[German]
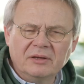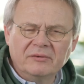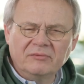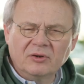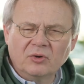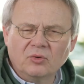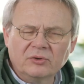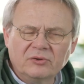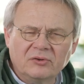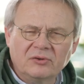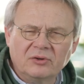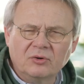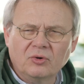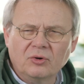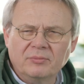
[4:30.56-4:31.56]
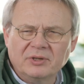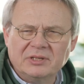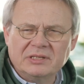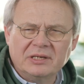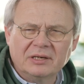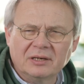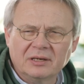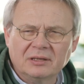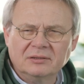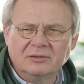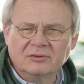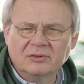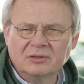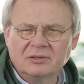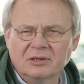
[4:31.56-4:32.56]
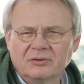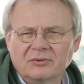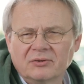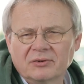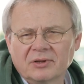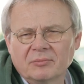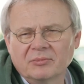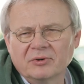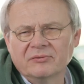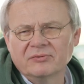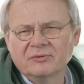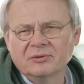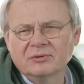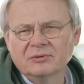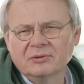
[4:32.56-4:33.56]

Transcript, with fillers: wie groß ist die Gruppe derer, die sich da zusammengefunden